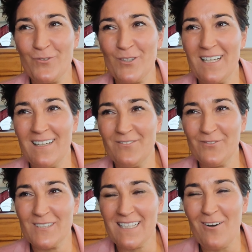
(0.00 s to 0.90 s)
von einer,
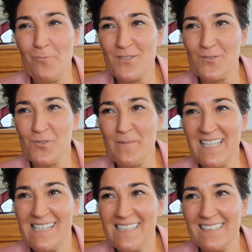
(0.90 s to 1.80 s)
von einer Raupe zum
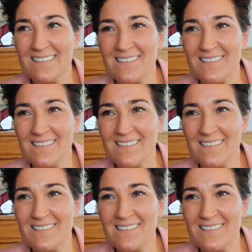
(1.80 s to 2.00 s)
Schmetterling,